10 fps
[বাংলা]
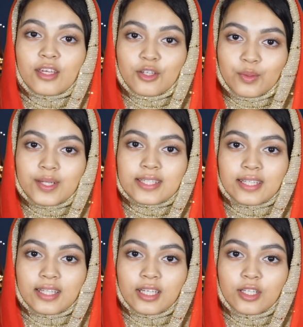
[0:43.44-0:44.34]

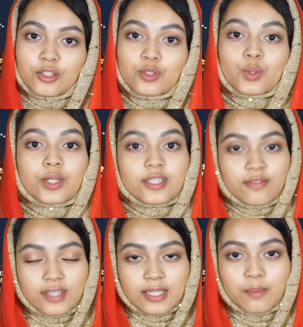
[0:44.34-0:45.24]
ইউএসএতে টুরিস্ট
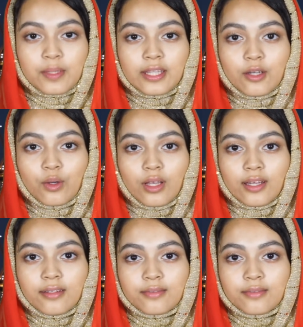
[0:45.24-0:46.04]
ভিসা পেতে হলে